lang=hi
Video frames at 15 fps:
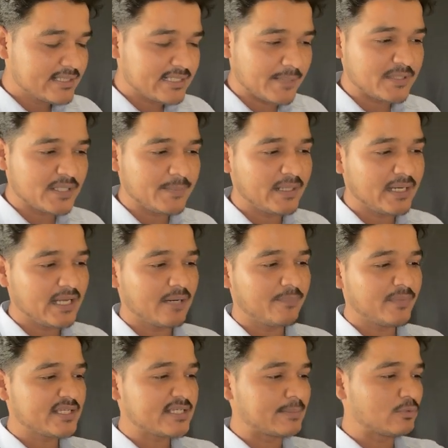सबसे पहले अगर
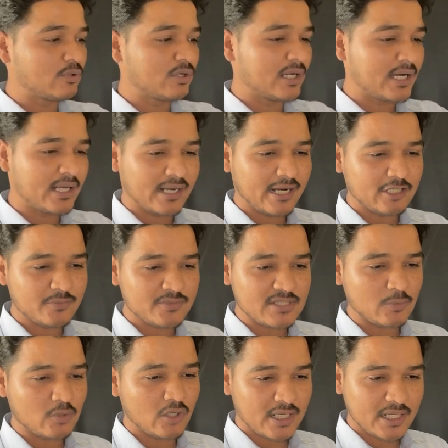मैंने सबको लगा रखा तो मैं
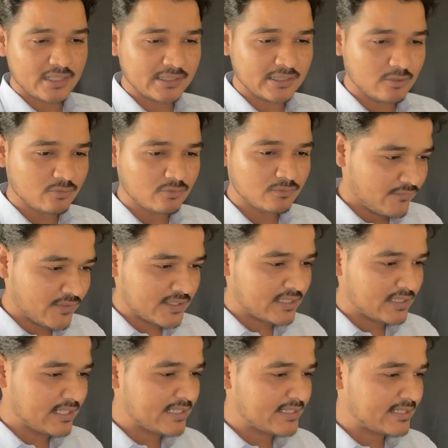सबको हटा देता हूँ
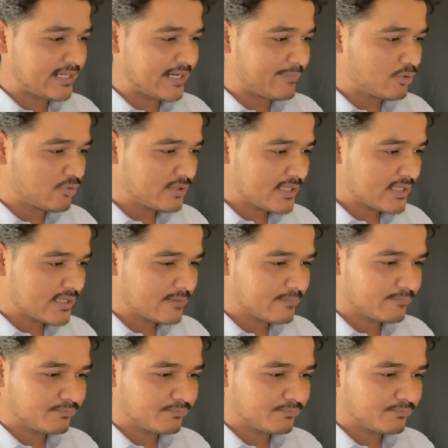फर्स्ट लेट्स रिमूव दिस